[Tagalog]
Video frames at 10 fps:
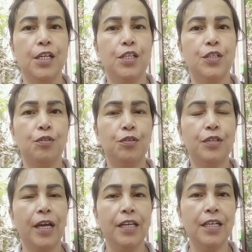So,
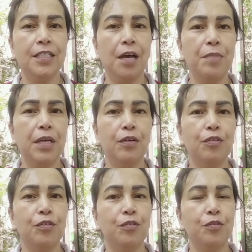gaya ng sabi ko,
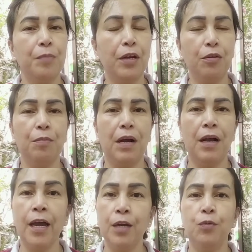kung meron bang
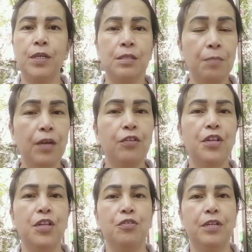hanwas, meron
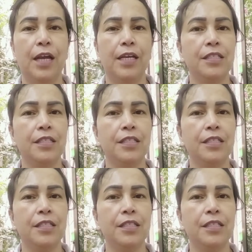din yun guys.